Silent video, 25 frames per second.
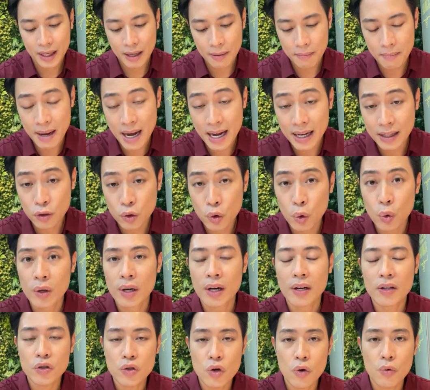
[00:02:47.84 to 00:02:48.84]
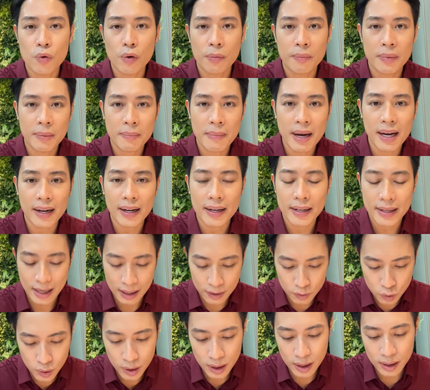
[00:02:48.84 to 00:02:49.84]
Ngày mai xu hướng chung của miền Bắc là
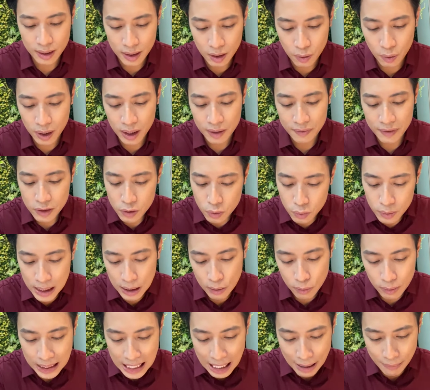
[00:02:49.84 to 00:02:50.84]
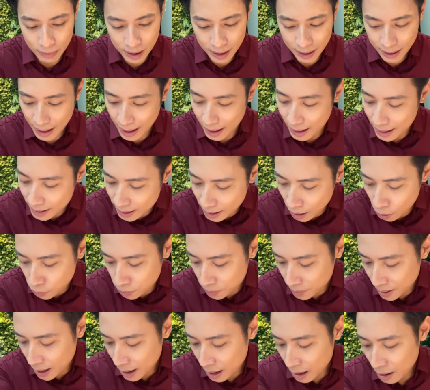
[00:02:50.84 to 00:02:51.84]
nắng xuất hiện nhiều hơn và chúng ta cũng cảm thấy khá là
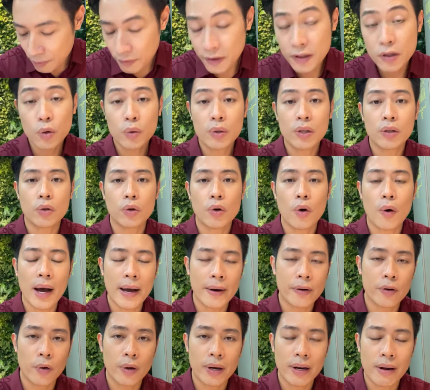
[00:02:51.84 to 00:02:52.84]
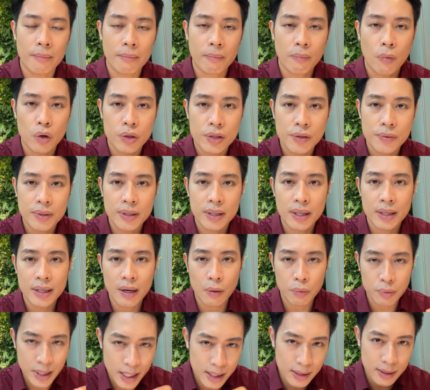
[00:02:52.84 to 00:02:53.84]
nóng. Ví dụ như thủ đô Hà Nội là một trong những nơi
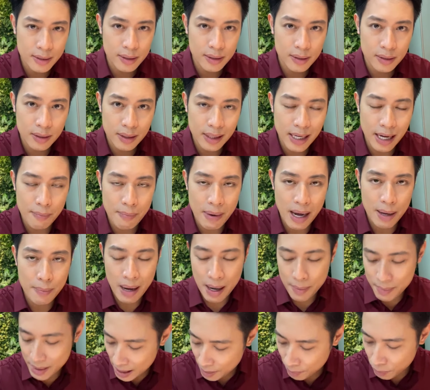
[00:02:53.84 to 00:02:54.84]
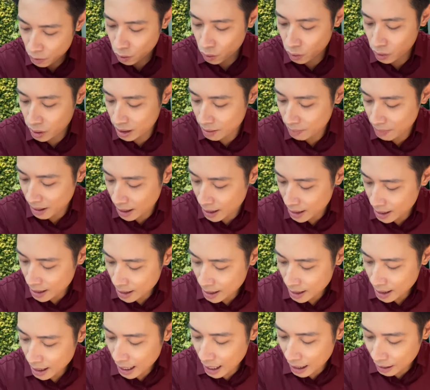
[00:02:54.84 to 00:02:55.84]
nóng nhất, ngày mai ba mươi lăm độ, nhưng mà
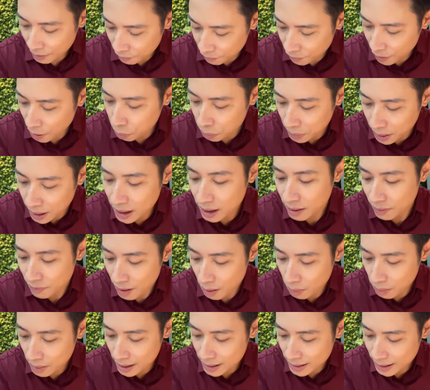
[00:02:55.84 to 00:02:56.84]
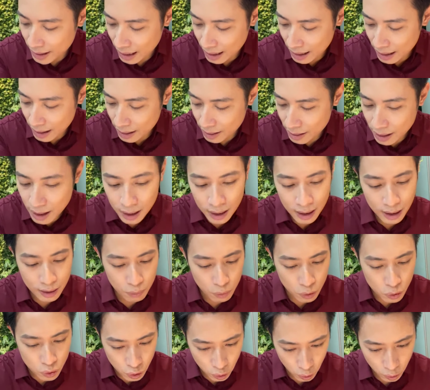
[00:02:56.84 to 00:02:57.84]
Hải Phòng thì hy vọng là sẽ đỡ
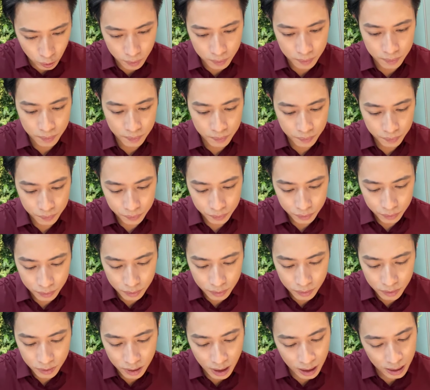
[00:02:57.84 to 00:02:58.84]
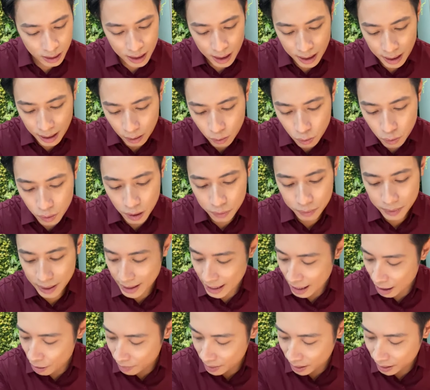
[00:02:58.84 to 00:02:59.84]
hơn một chút. Tất nhiên là cũng không
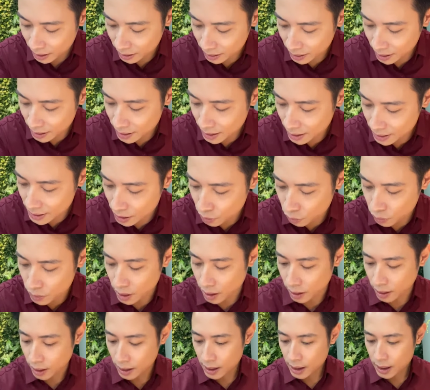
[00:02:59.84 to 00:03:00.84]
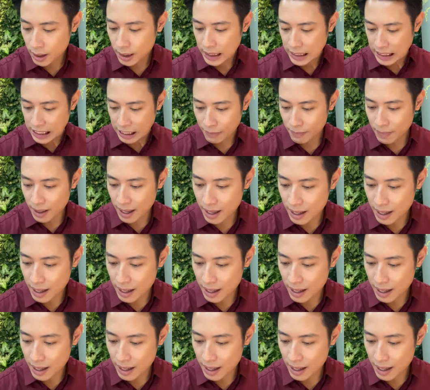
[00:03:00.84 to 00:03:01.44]
thể nào mà thời tiết dễ chịu được, nhưng